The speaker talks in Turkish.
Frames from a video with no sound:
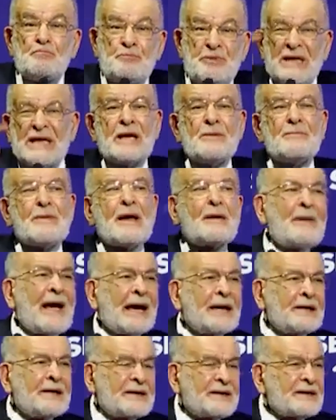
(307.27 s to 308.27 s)

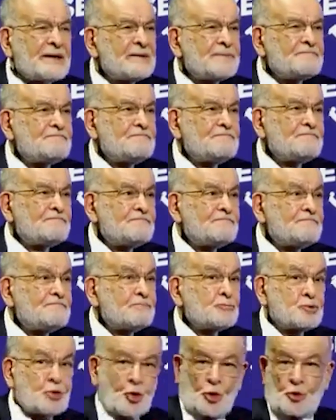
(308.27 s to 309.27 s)
Bilmemek
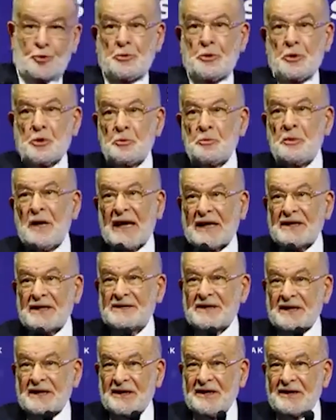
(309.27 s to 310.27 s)
çok büyük bir
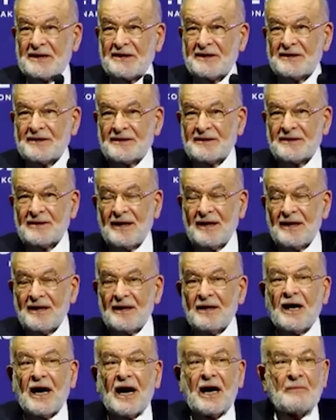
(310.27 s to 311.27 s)
eksiklik.
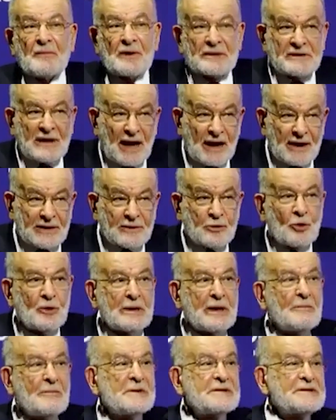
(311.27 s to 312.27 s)
Ama daha da
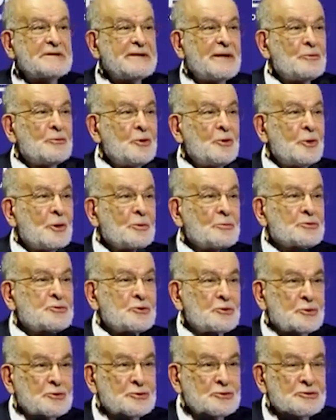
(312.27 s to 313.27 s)
önemlisi ne biliyor
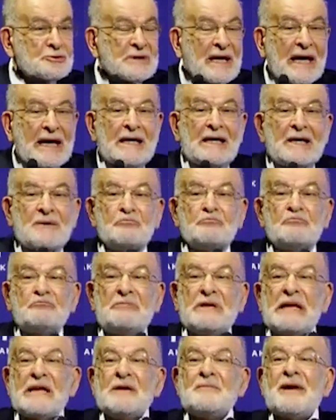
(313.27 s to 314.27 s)
musunuz?
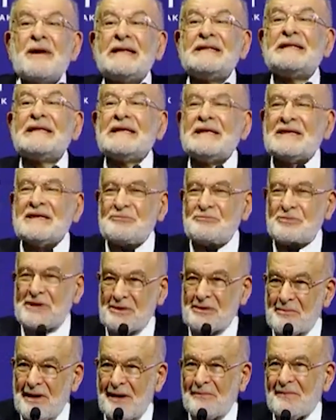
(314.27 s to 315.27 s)
Bilmediğini
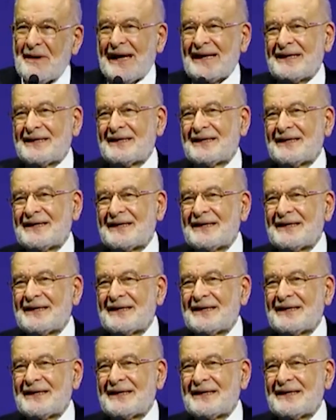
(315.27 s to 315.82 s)
bilmemek.